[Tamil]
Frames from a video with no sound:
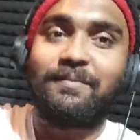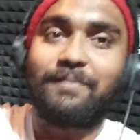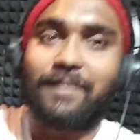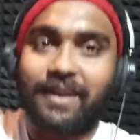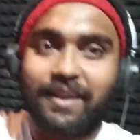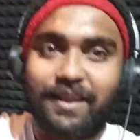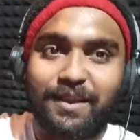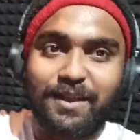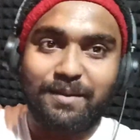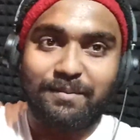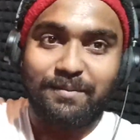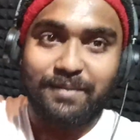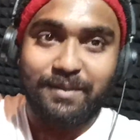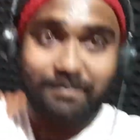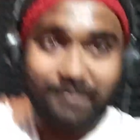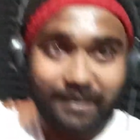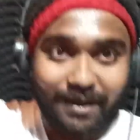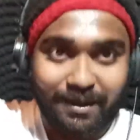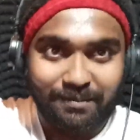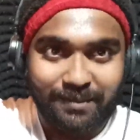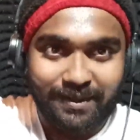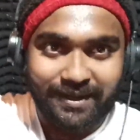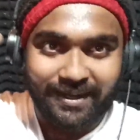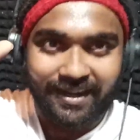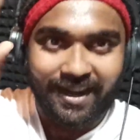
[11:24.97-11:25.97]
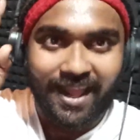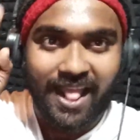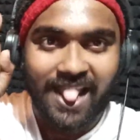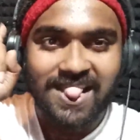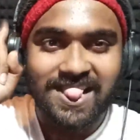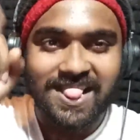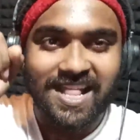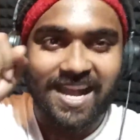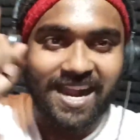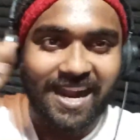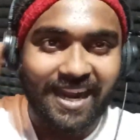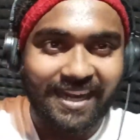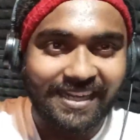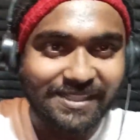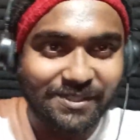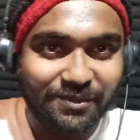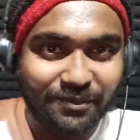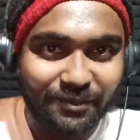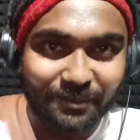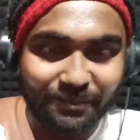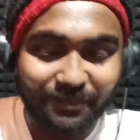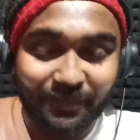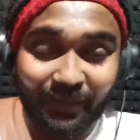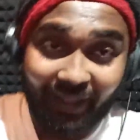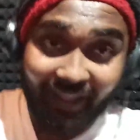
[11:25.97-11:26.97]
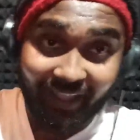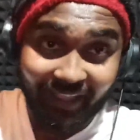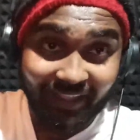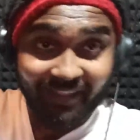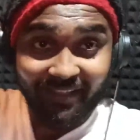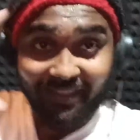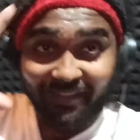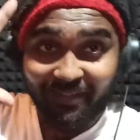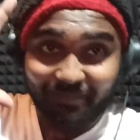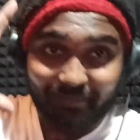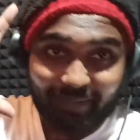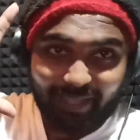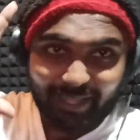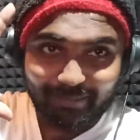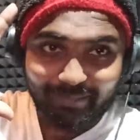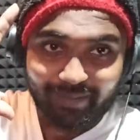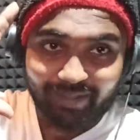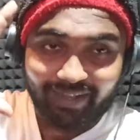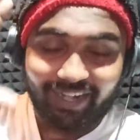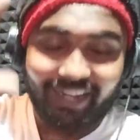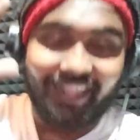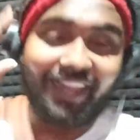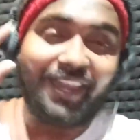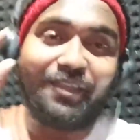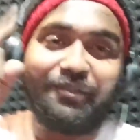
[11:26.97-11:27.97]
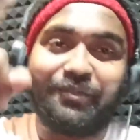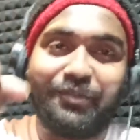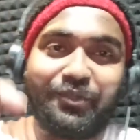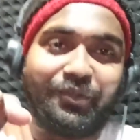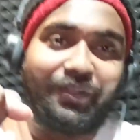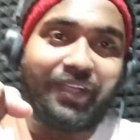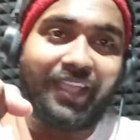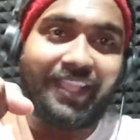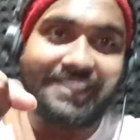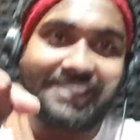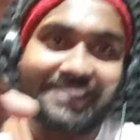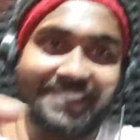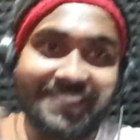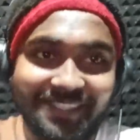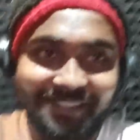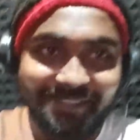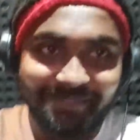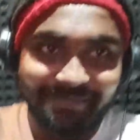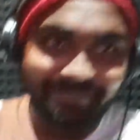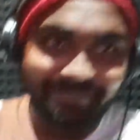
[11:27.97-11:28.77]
மறக்காமல் பெல் பட்டனை அடித்து விட்டுப்போங்க பாய் மக்களே லவ் யூ கைஸ்